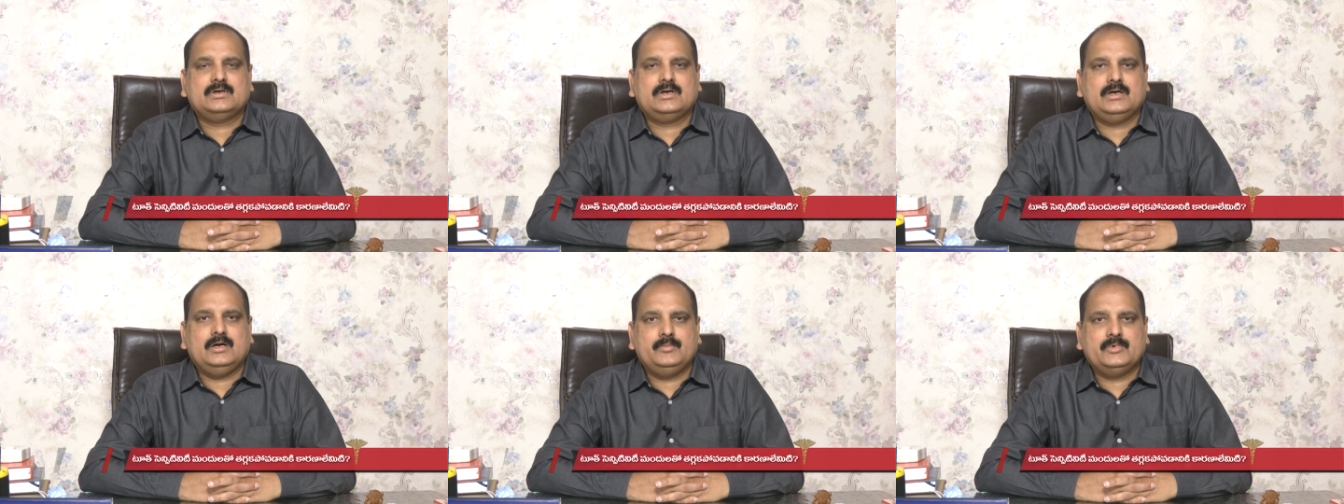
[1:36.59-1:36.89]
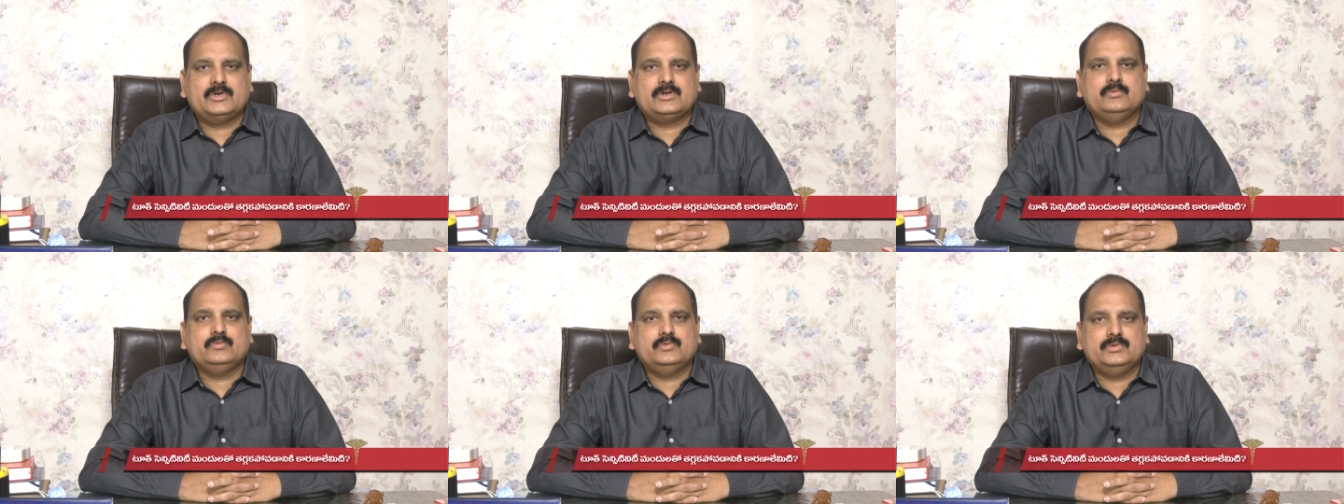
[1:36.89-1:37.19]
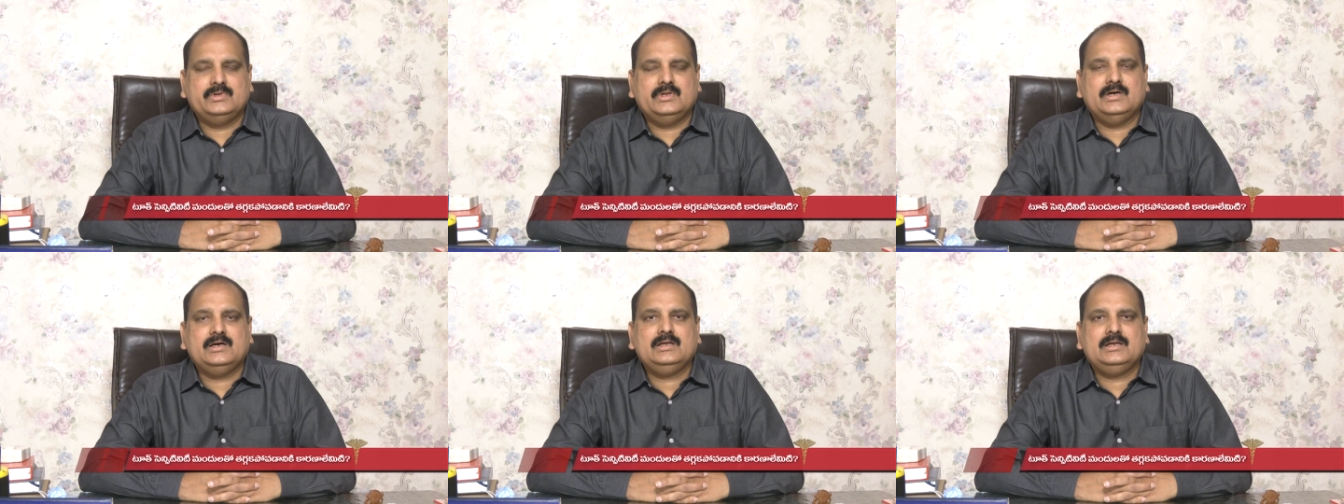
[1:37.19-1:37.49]
కామన్
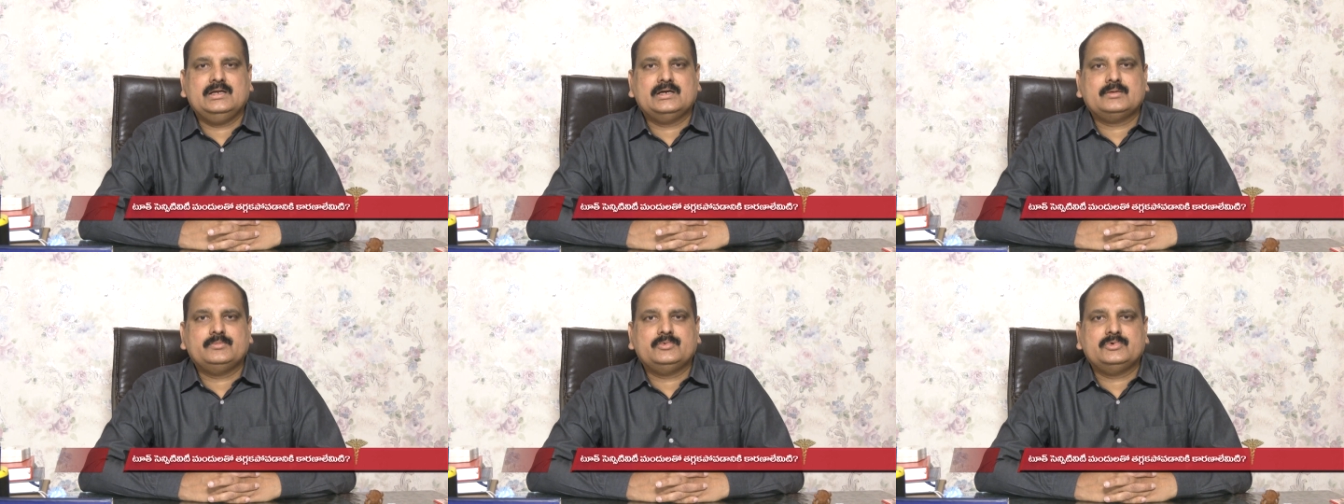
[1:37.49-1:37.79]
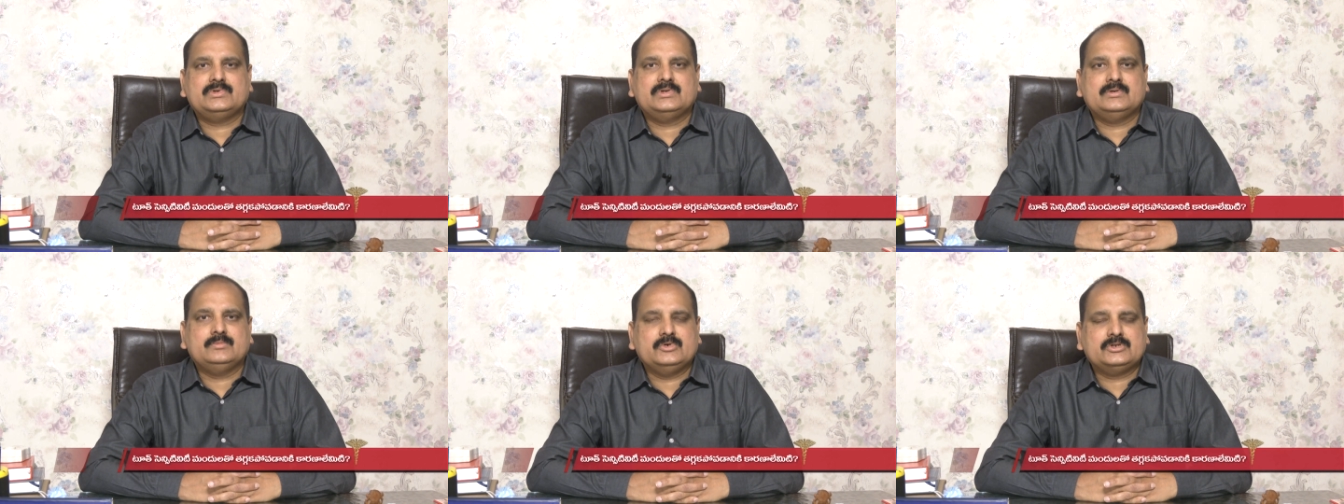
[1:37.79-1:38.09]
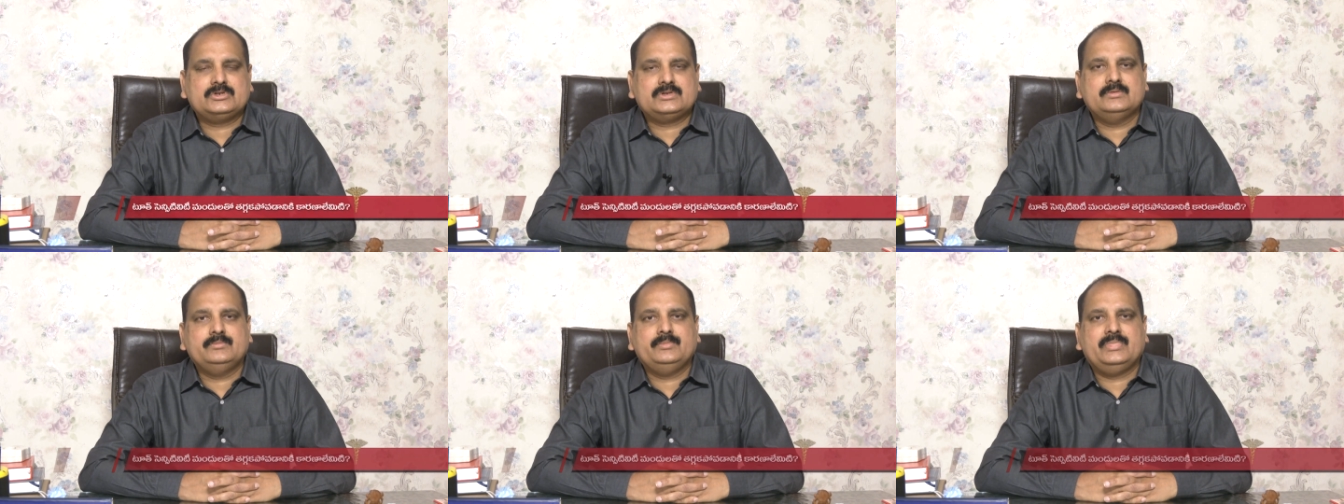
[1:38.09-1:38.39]
ఉందా లేకపోతే
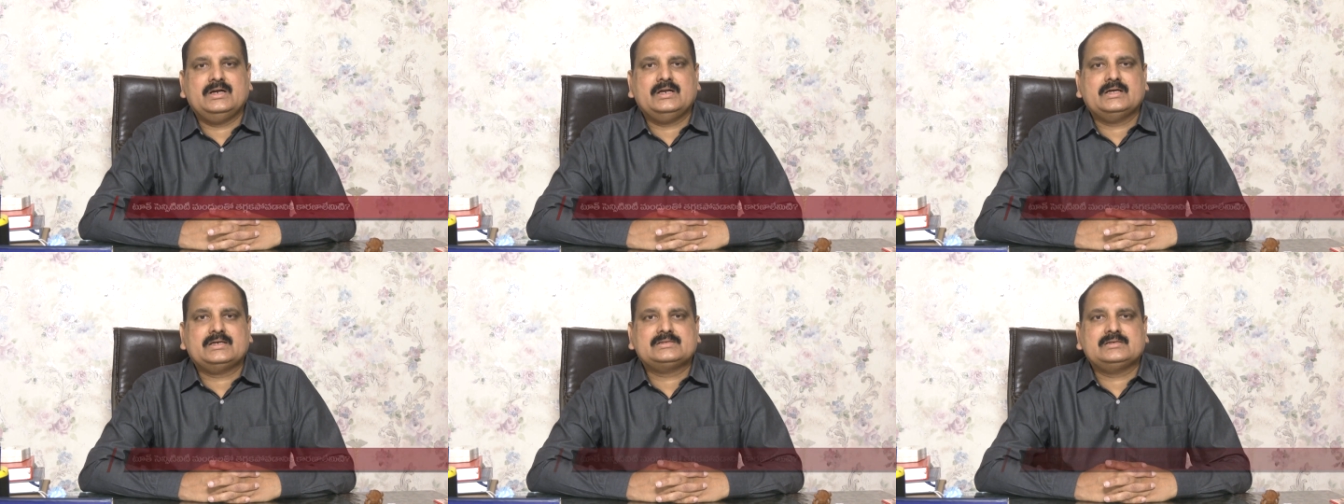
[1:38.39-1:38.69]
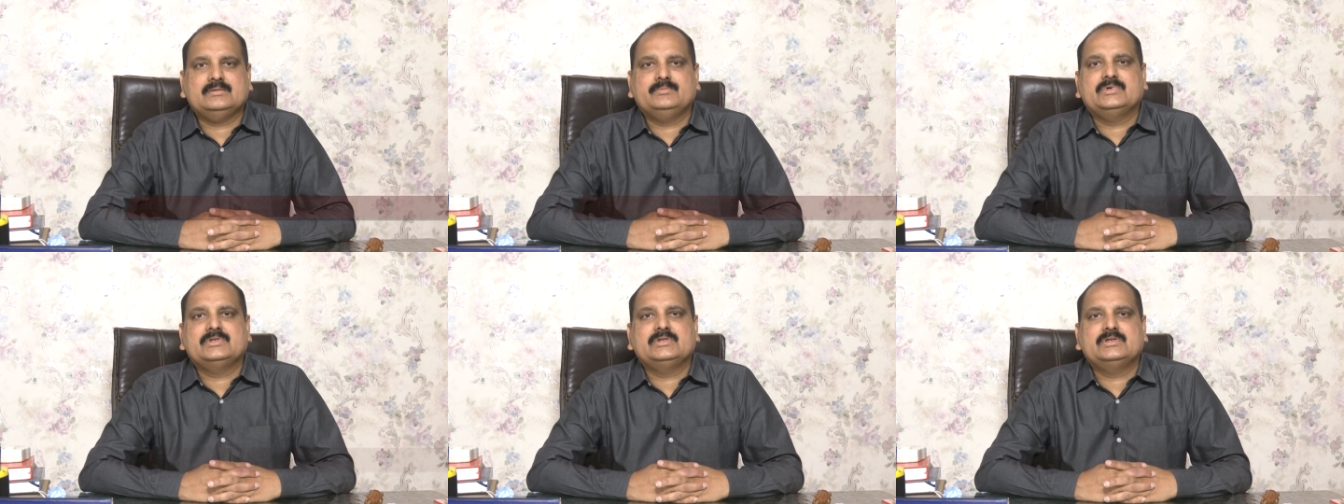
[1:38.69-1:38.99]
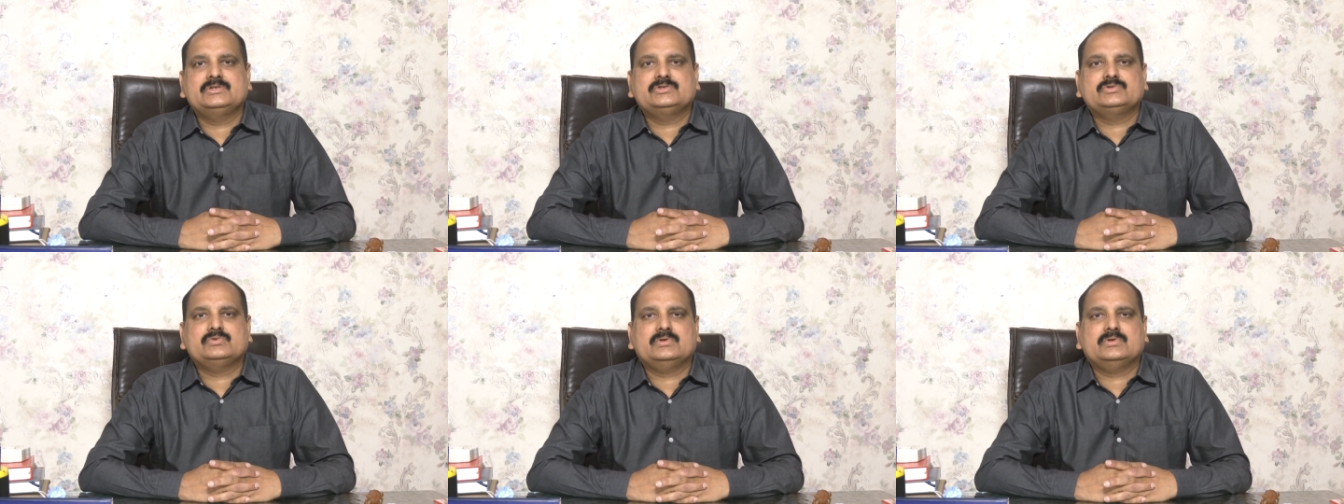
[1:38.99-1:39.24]
మొత్తం పళ్ళకి సంబంధించి